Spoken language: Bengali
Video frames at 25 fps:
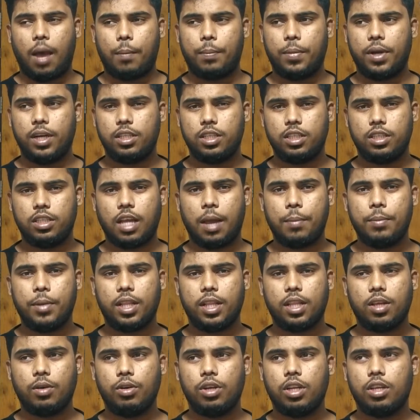আপনার যে
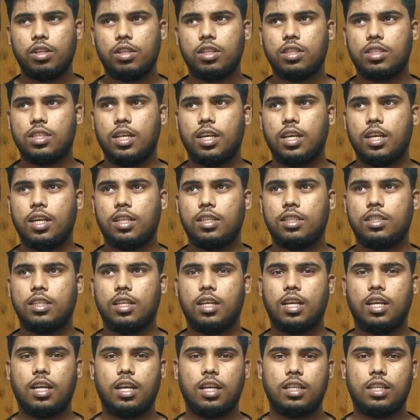টাইমটা দেয় ওইটা হইতেছে
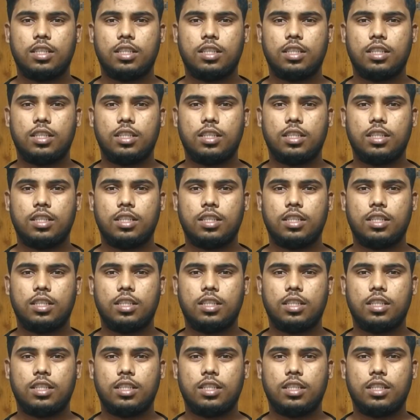যে